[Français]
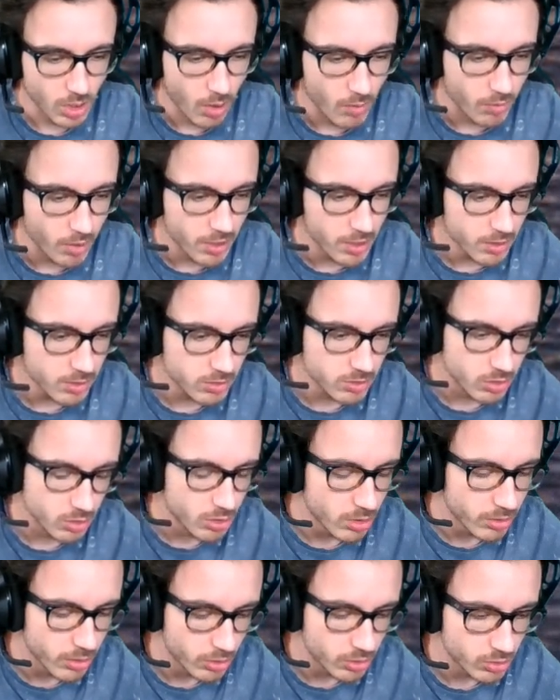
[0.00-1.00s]
En vrai, c'est
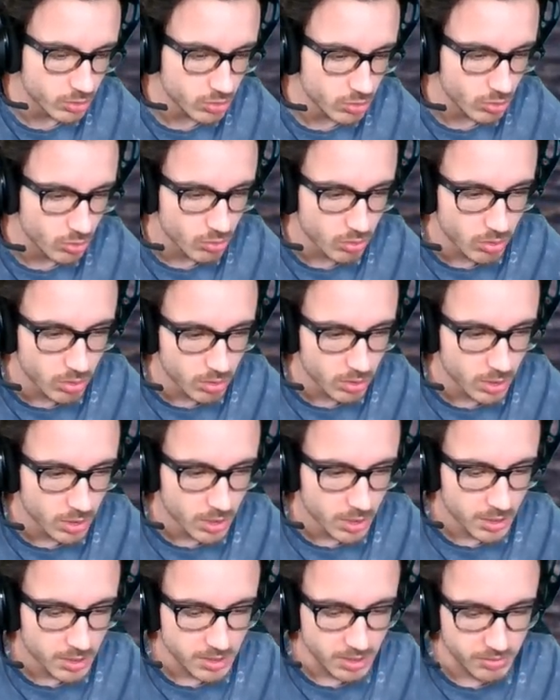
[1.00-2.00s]
de l'énergie, c'est cool.
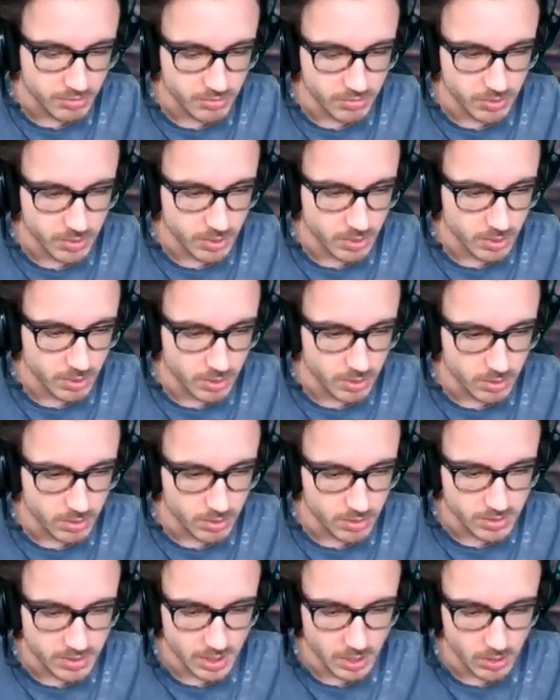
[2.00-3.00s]
Ça fait 50
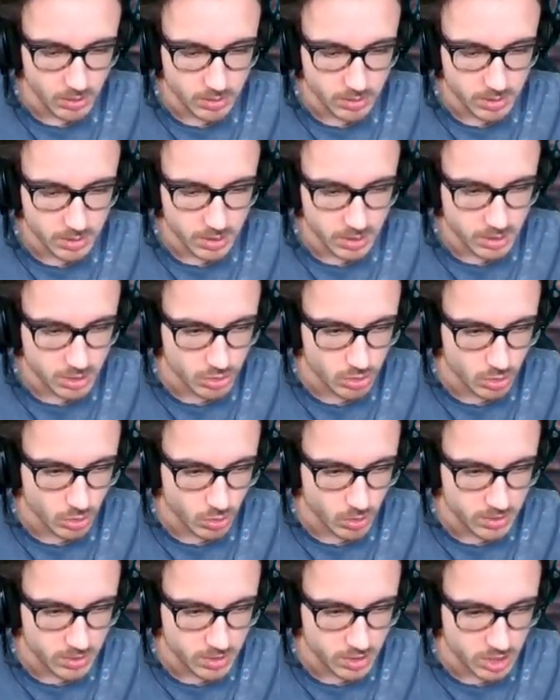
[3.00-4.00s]
euh, d'énergie, je
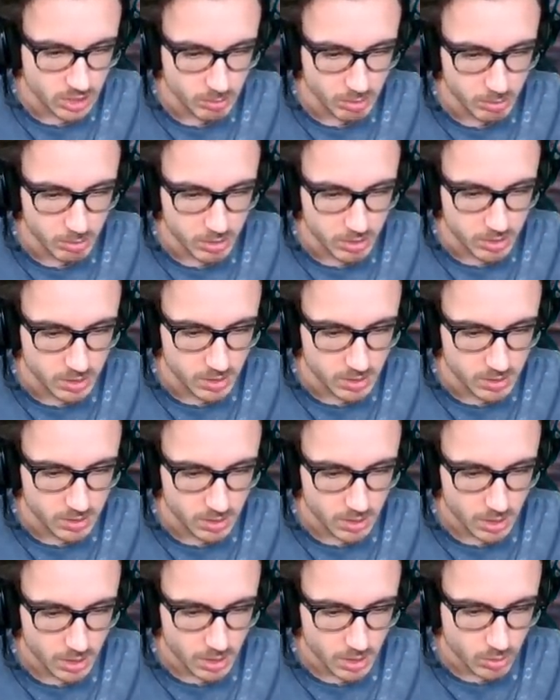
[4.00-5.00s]
crois, si je dis pas de
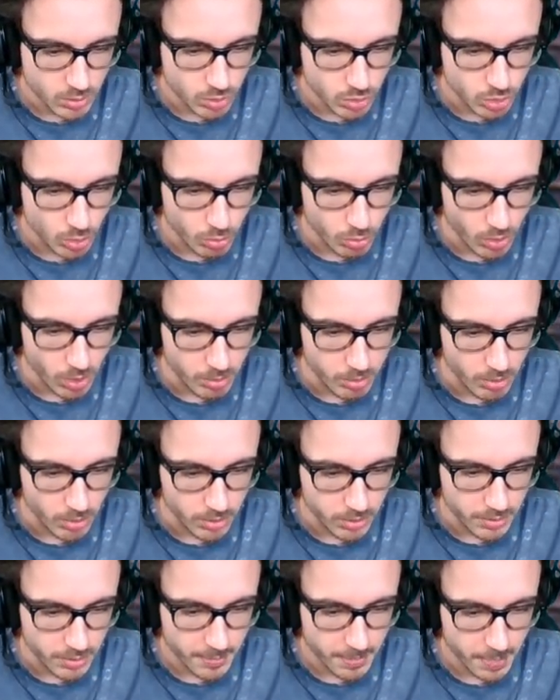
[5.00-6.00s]
bêtises. Toujours bon à
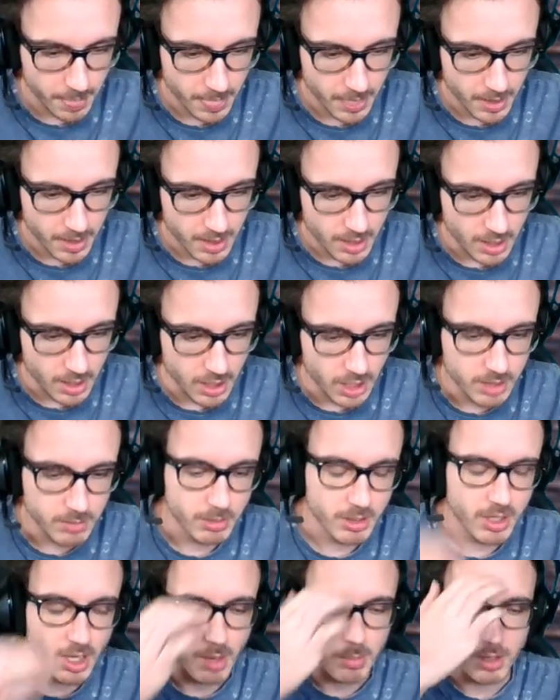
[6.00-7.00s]
prendre. Et là, de
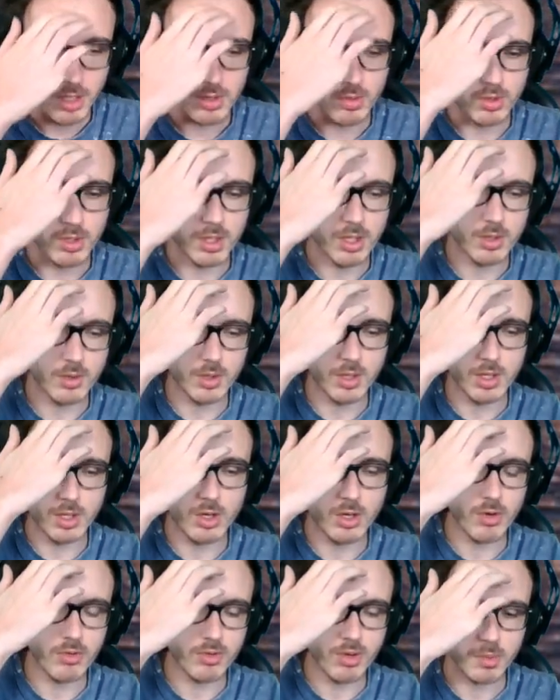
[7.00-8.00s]
manière, après, dans les, dans les
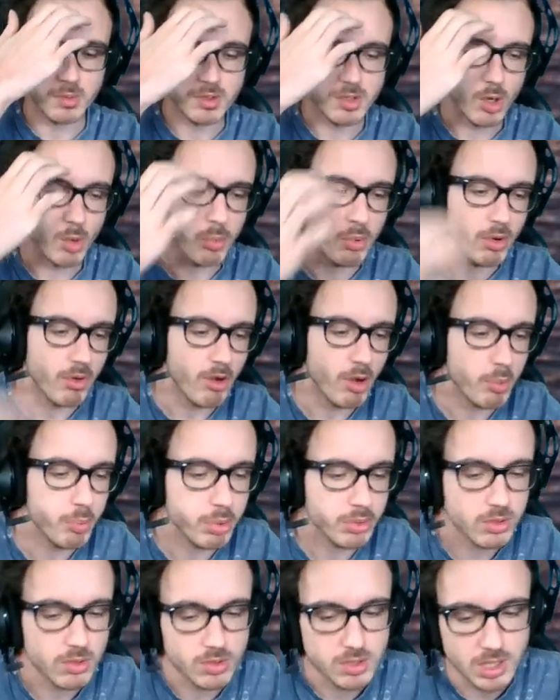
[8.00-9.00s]
coffres comme ça, on peut avoir
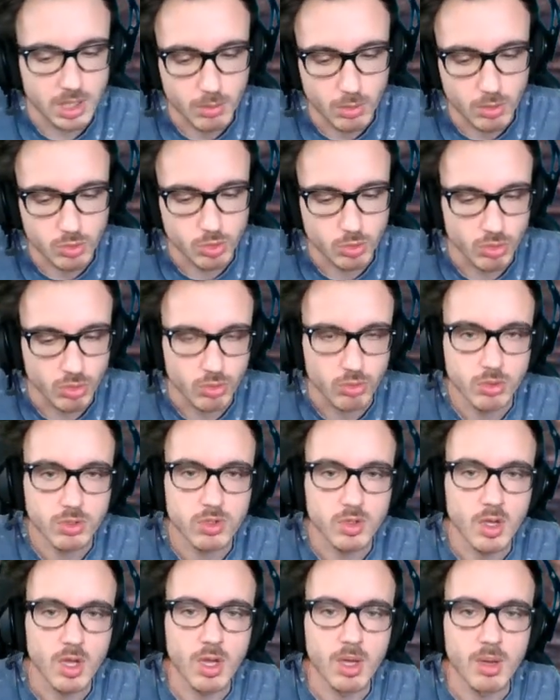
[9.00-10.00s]
potentiellement du bon
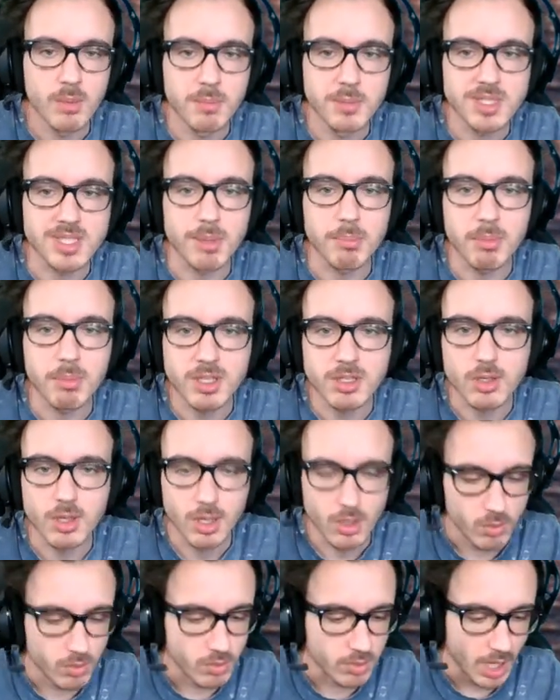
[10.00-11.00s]
loot. Mais ça
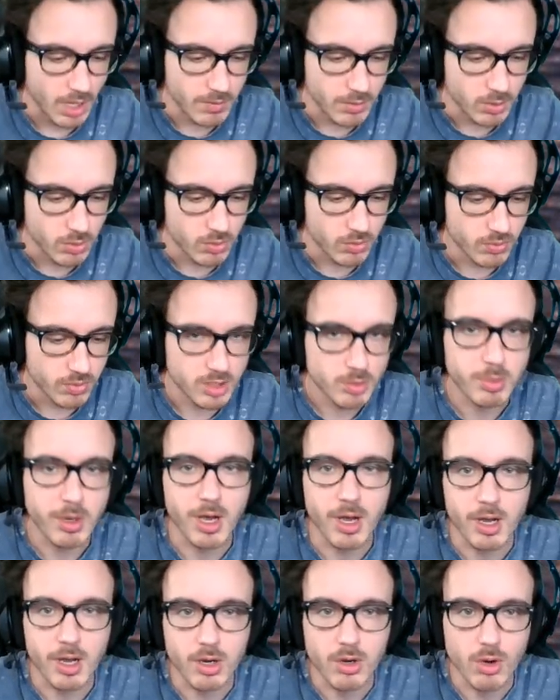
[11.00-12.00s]
m'étonnerait qu'on arrive à trouver, je sais
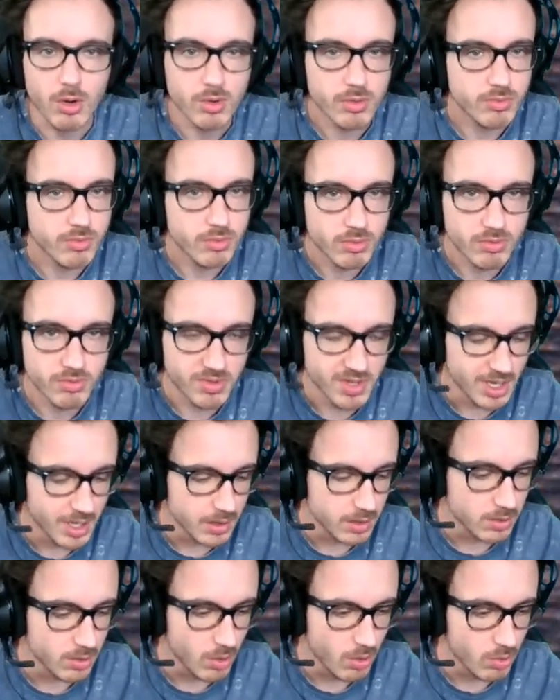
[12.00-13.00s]
pas, un Glock full vie
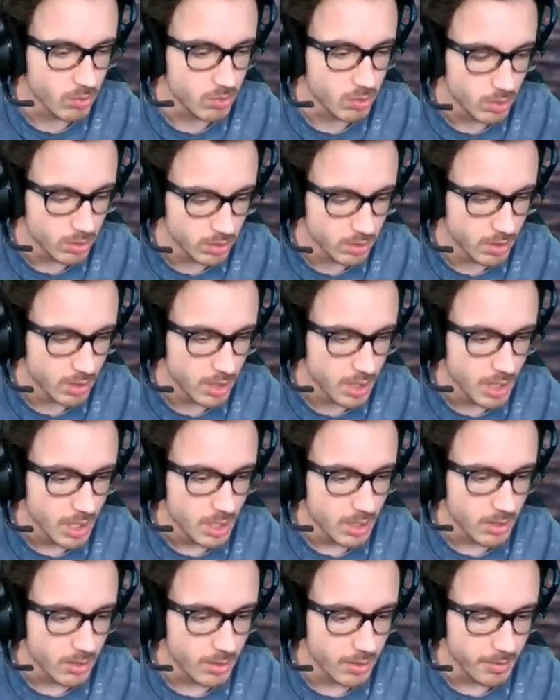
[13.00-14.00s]
là-dedans ou autre.
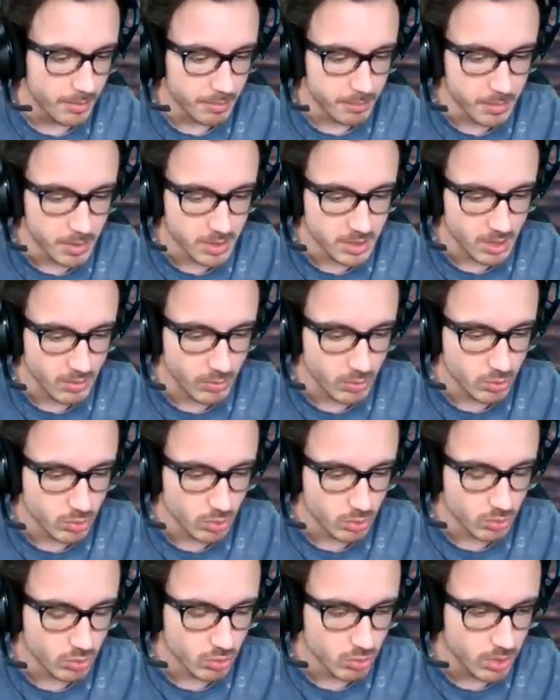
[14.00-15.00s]
Euh, mais ça fait
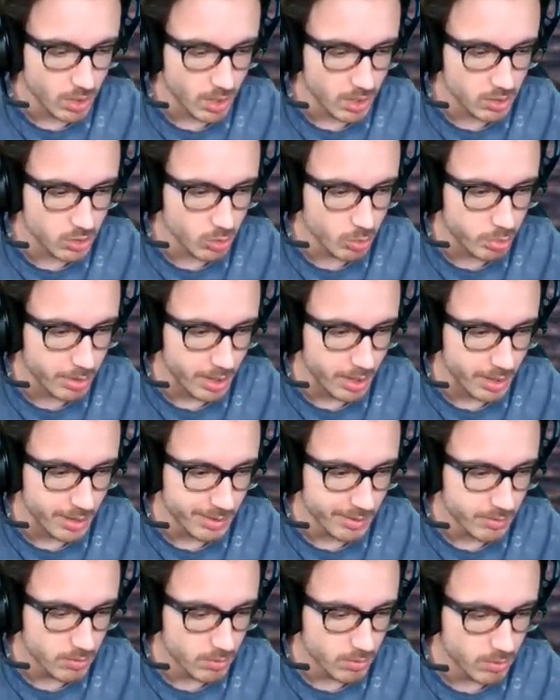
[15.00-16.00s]
toujours du loot à
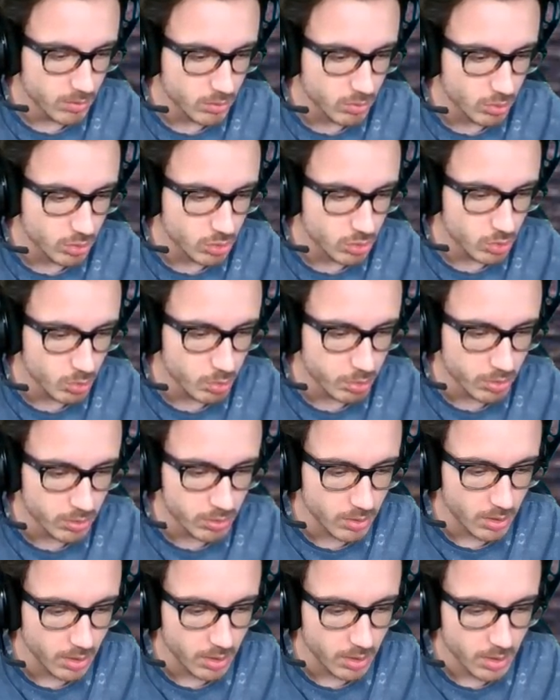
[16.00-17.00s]
récupérer. Donc je suis
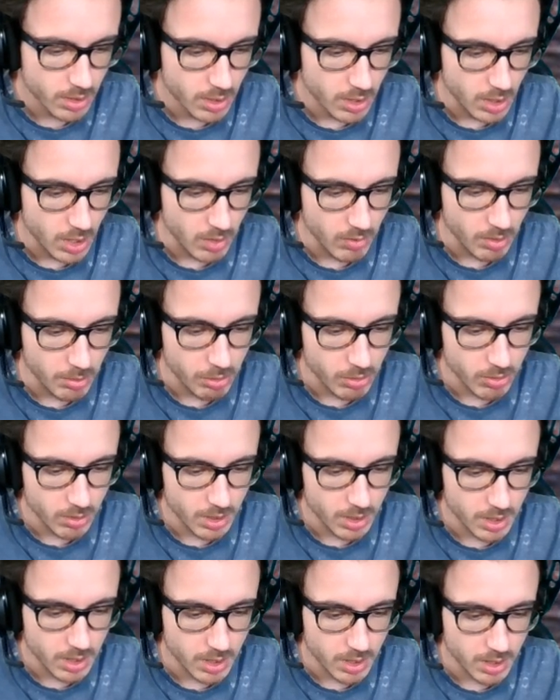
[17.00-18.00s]
preneur. On va
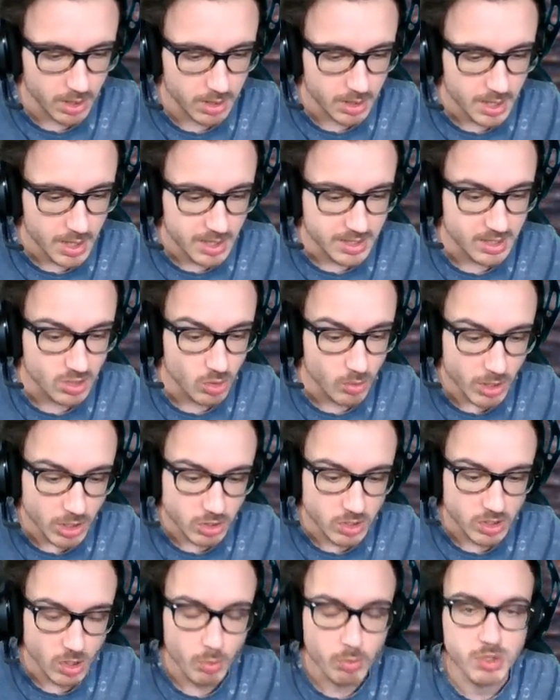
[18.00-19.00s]
prendre la... C'est
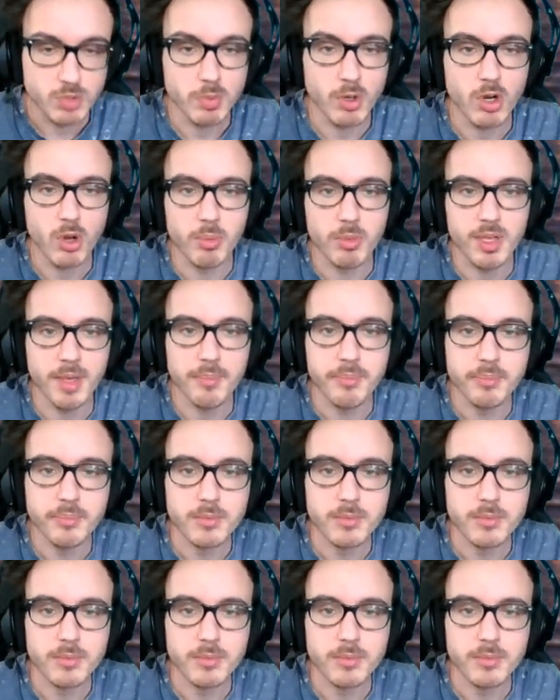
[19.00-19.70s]
dommage que ça, on puisse pas l'emmener.